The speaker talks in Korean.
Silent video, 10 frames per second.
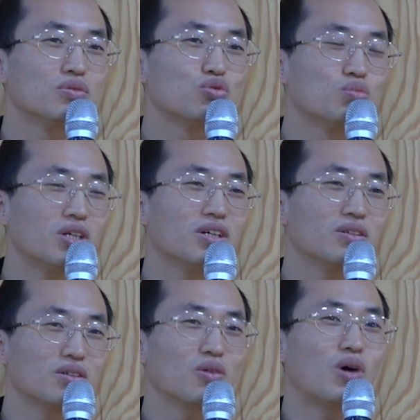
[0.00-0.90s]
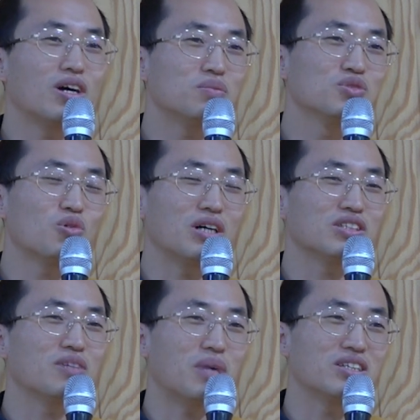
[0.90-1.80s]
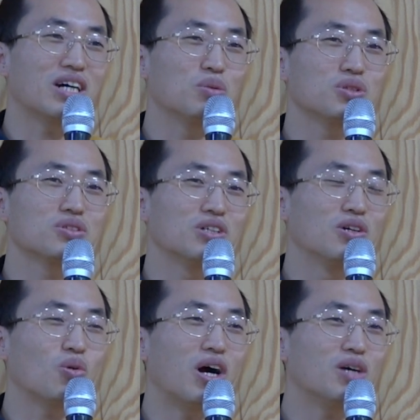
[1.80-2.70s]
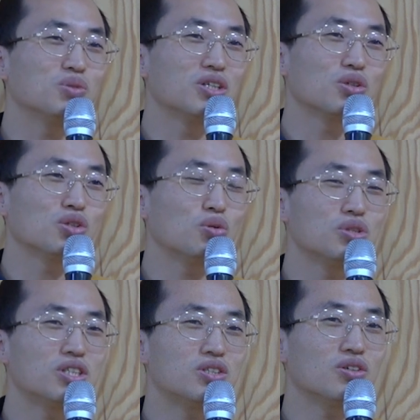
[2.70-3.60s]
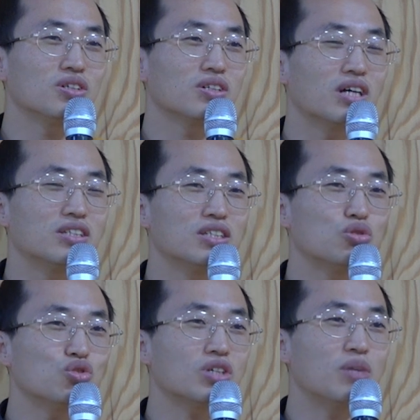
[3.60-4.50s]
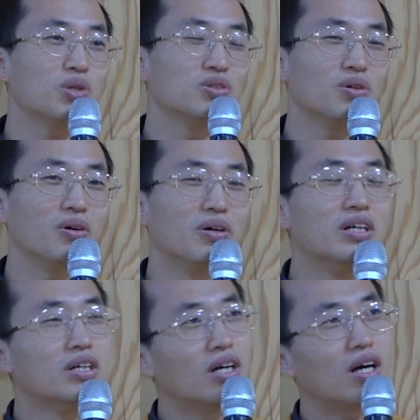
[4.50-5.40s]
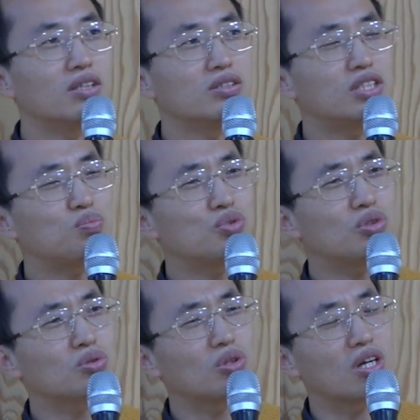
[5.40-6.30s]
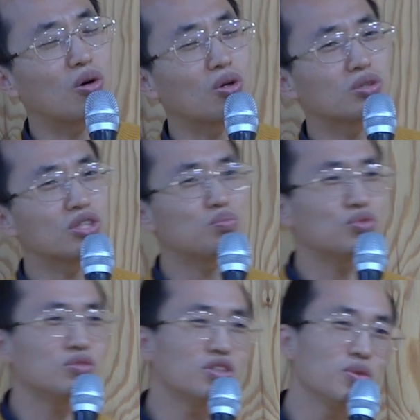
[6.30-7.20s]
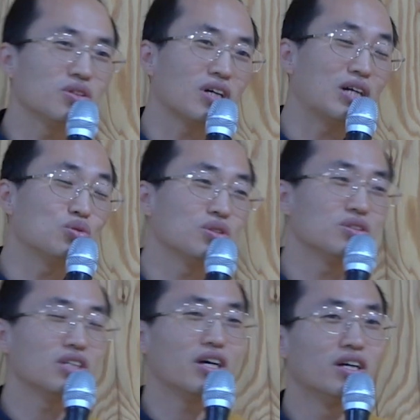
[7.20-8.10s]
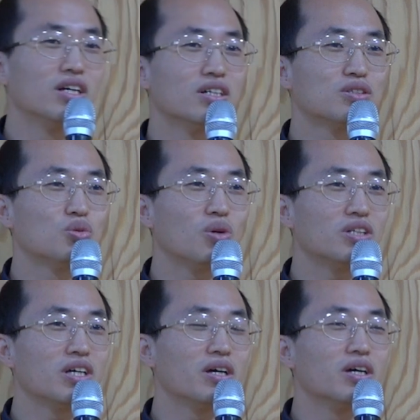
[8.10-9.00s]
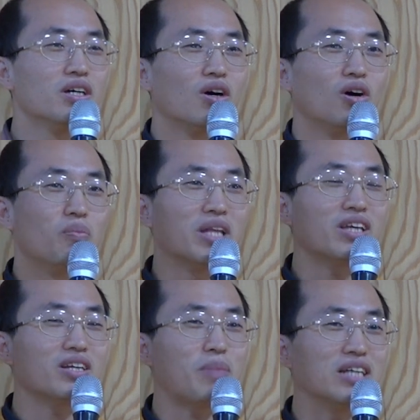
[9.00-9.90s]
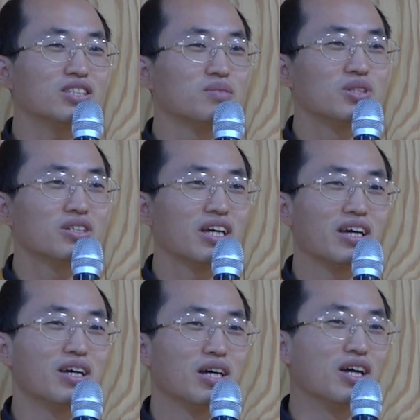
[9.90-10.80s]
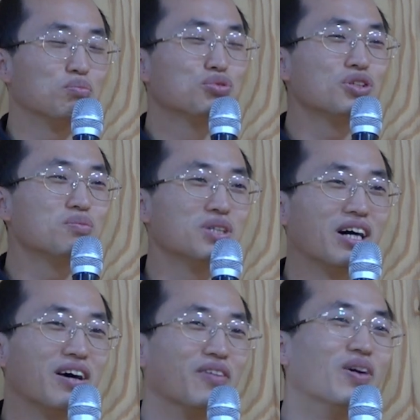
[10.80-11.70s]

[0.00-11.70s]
주말에 광화문 광장 많이 가보셨을 거예요. 광화문에서 서울시청까지 쭉 가면요. 한 10분 정도 이렇게 걸어서 10분이면 갈 수 있는데 그동안에 어, 멘탈이 반쯤 이렇게 예, 부서집니다.